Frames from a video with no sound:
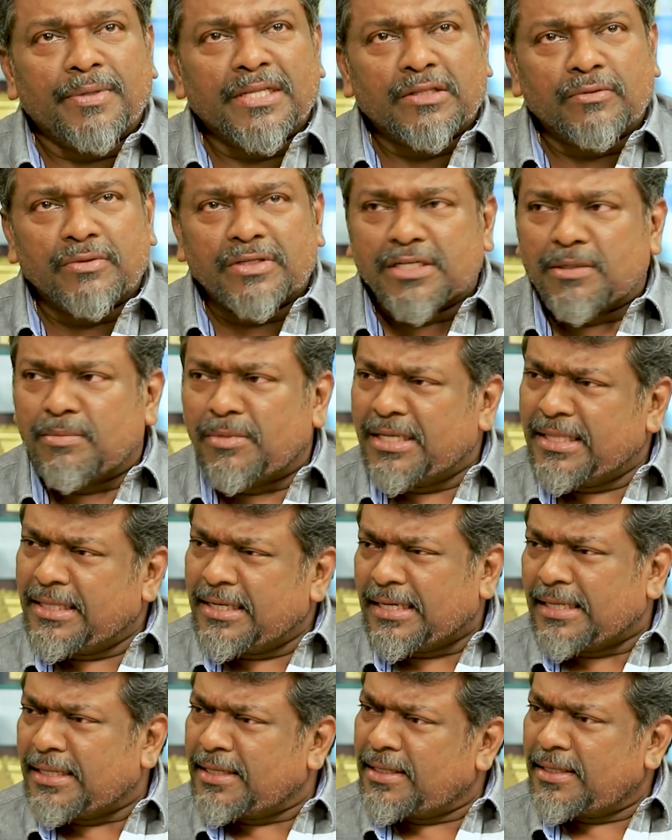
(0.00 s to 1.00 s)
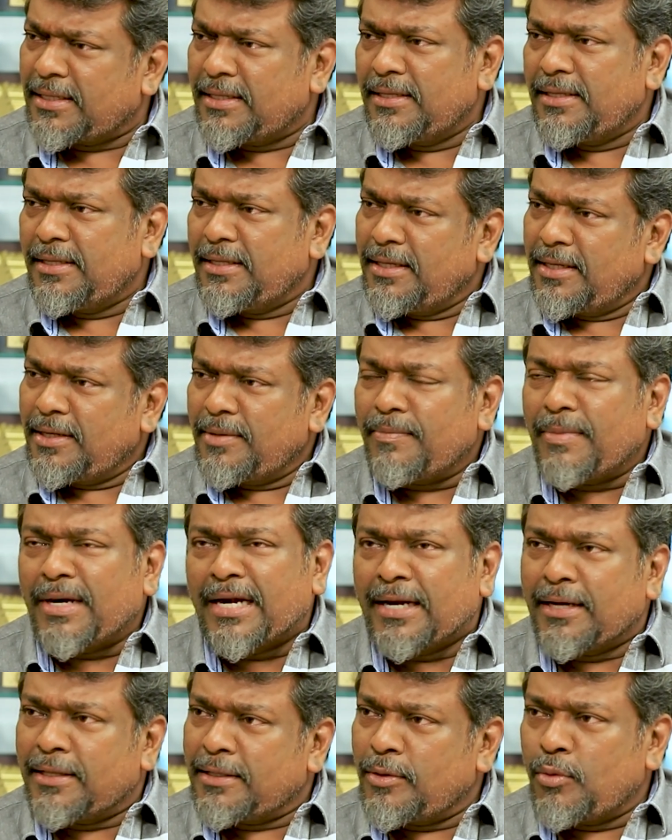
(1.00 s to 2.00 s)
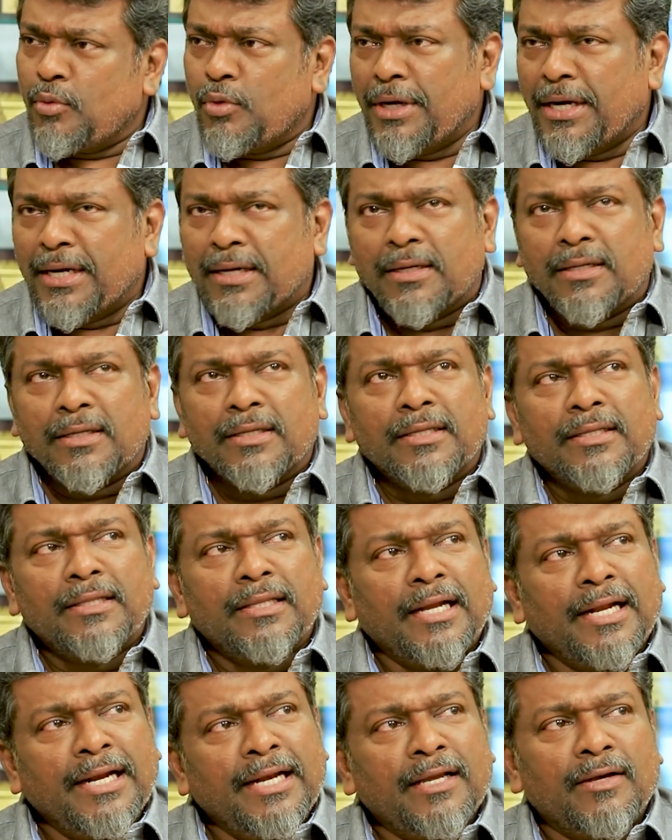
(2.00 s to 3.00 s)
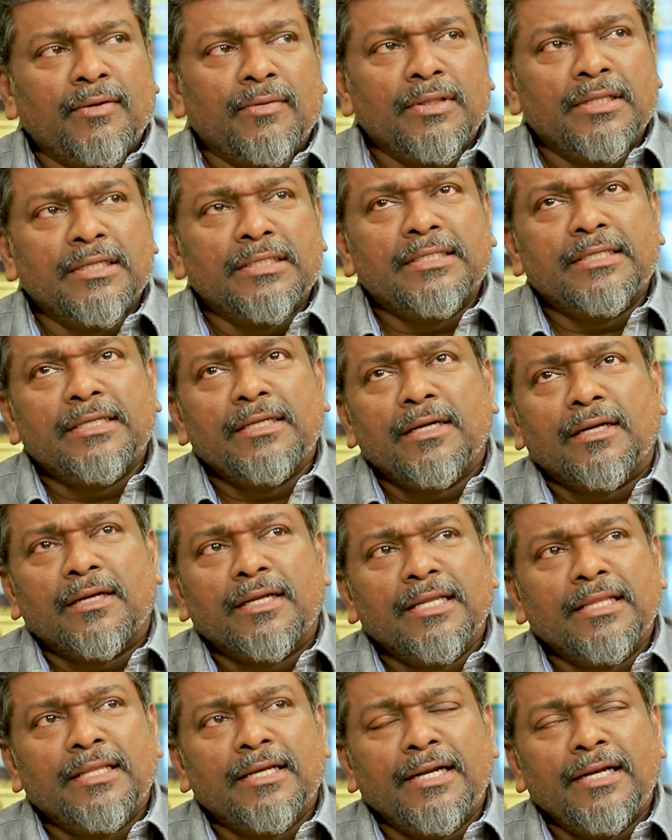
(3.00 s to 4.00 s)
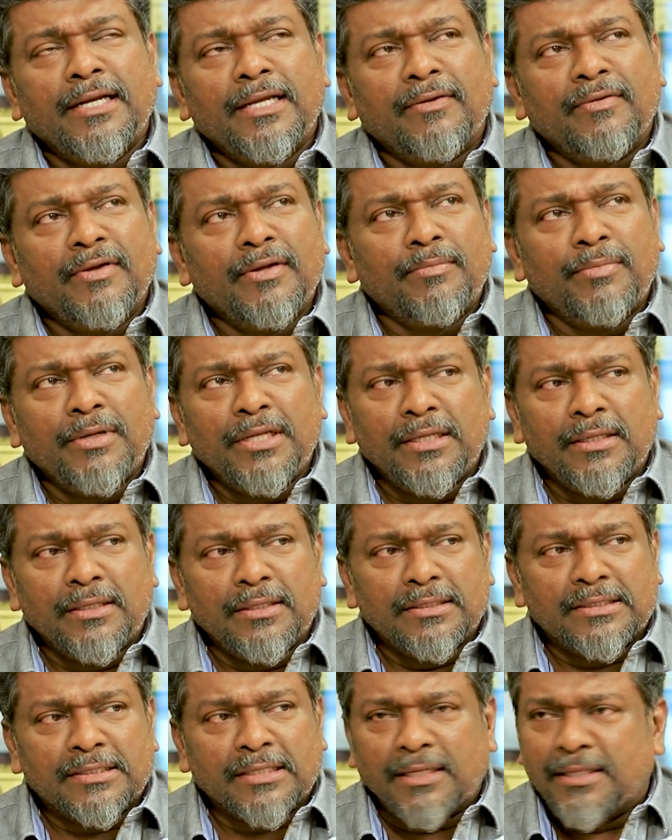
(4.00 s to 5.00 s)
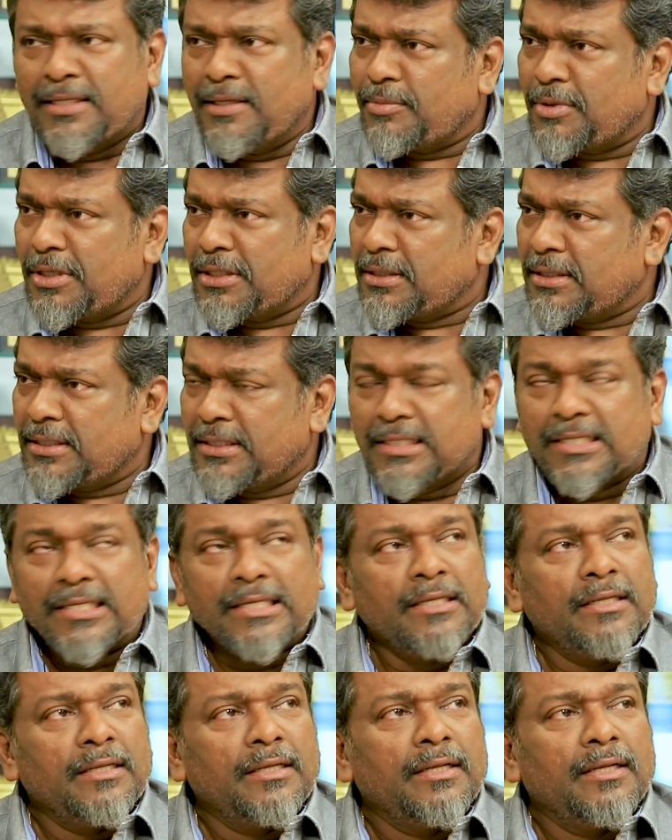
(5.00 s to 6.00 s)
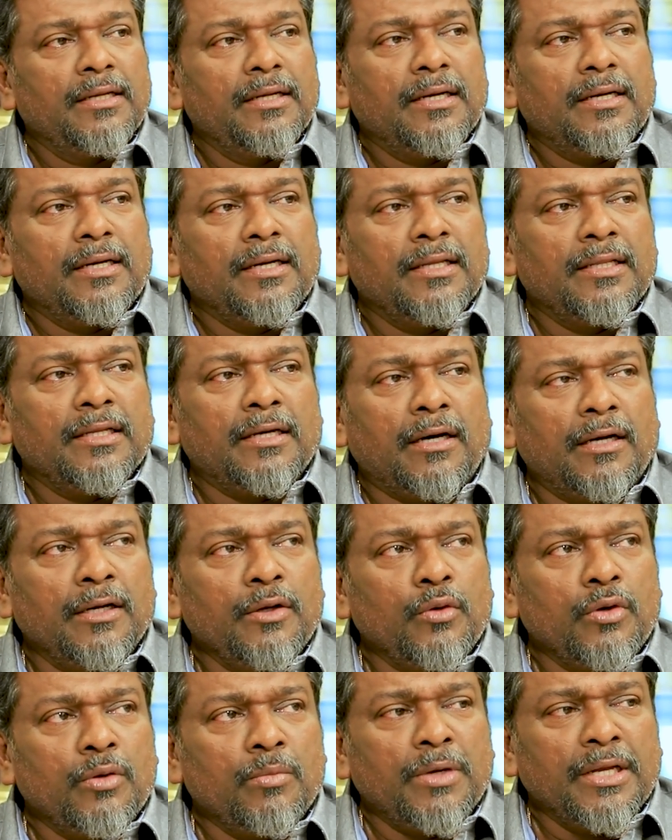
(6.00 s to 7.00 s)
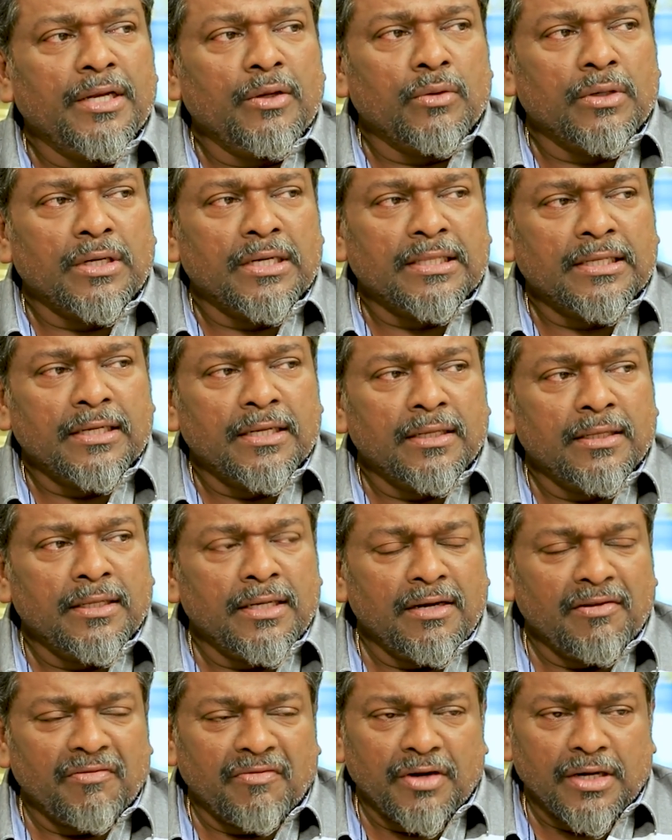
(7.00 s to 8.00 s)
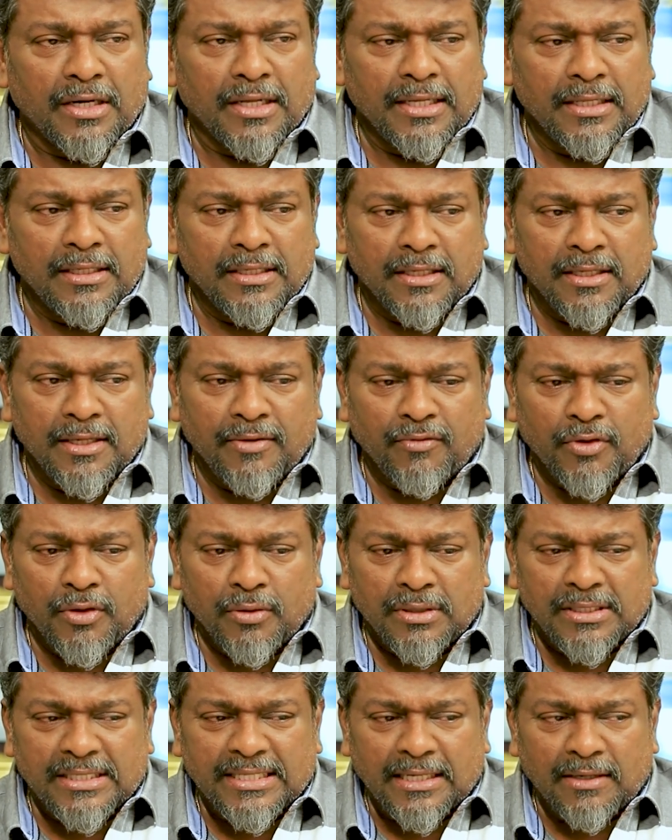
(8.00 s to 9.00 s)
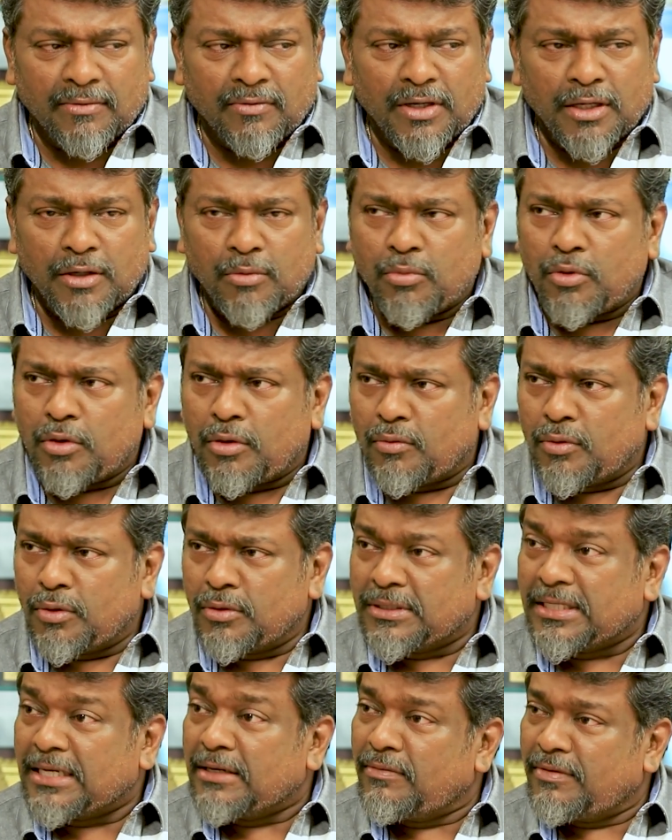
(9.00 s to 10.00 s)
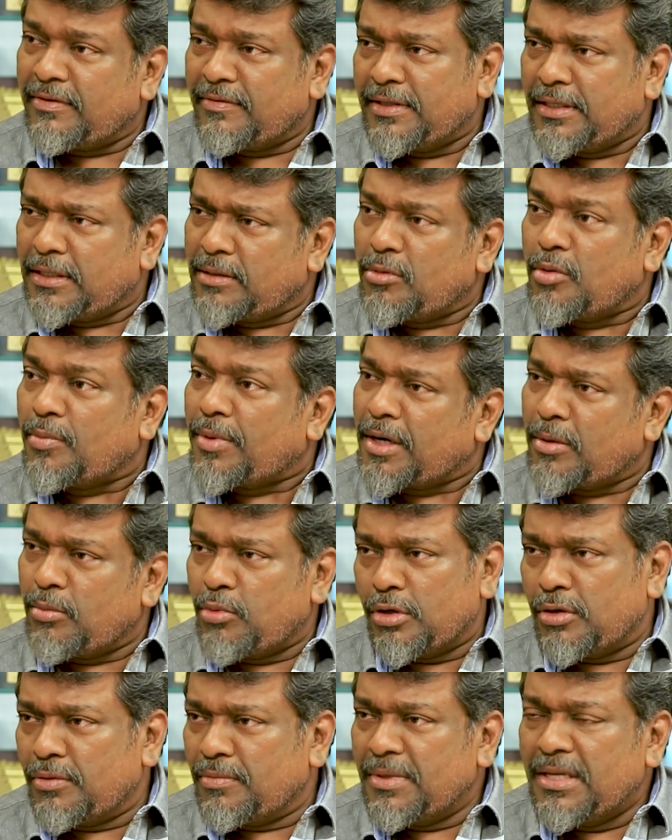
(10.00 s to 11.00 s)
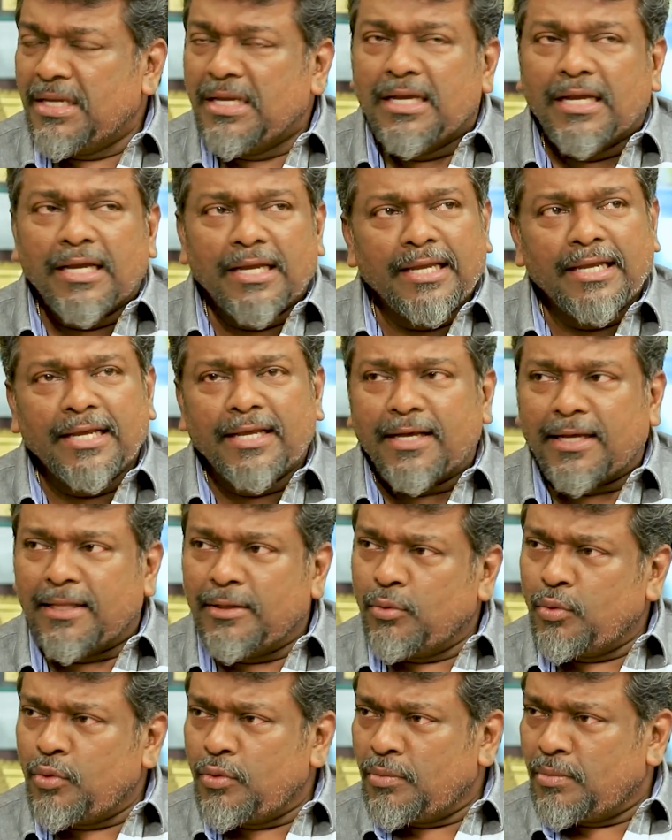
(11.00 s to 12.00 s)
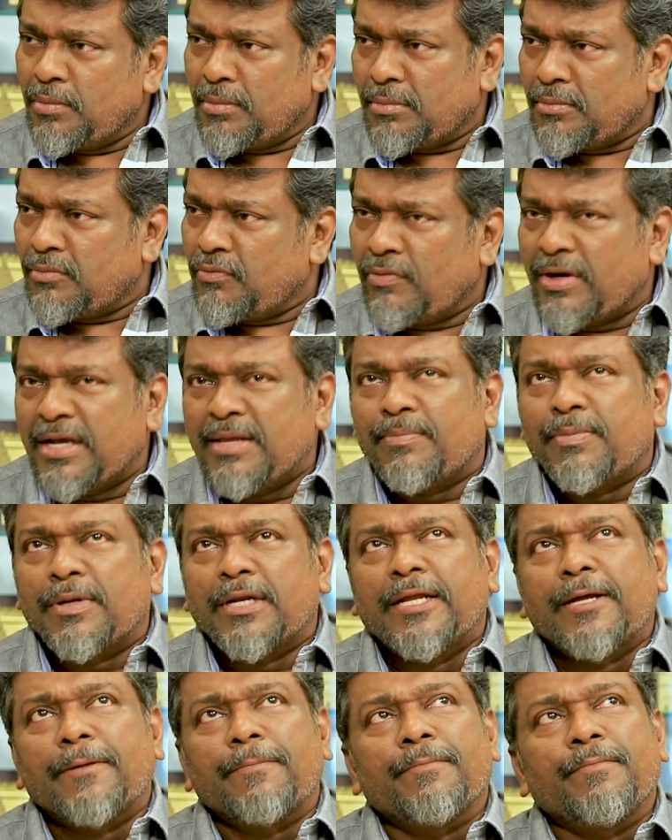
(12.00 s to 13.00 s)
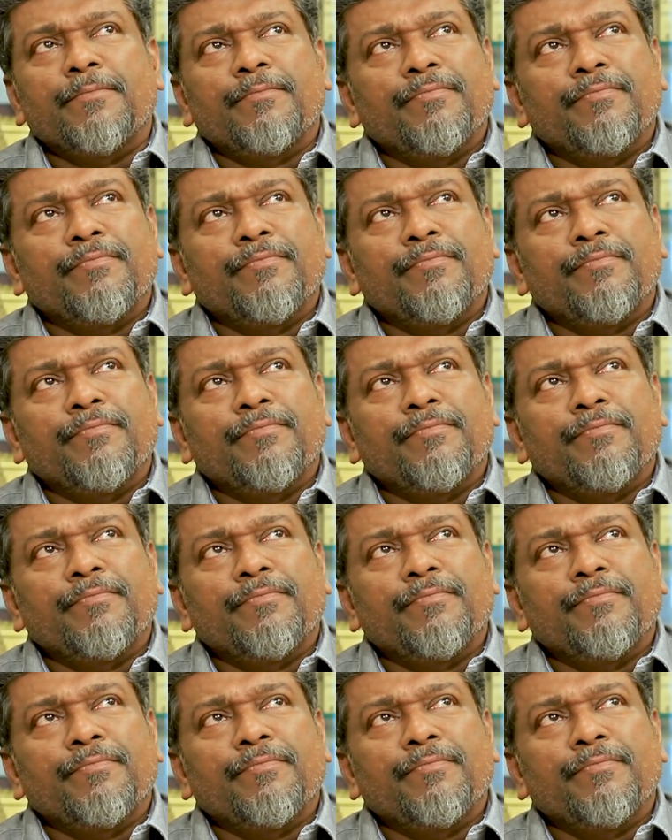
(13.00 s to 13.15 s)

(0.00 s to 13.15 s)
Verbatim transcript: பத்து வருஷமாக இந்த கதை மண்டையில் தான் ஓடிட்டுருக்கு இந்த ஐடியா வந்துருச்சு ஆனால் இந்த ஐடியாவை எப்படி சாத்தியப்படுத்துறது இது ஹாலிவுட் மாதிரி ஒரு இடத்துல இருந்தால் டெஃபினட்டாக இதுக்கு எவ்வளோ செலவாகுமோ அவ்வளோ செலவை வந்து நம்ம பண்ண முடியும் இங்கே அதுவும் வாய்ப்பில்லை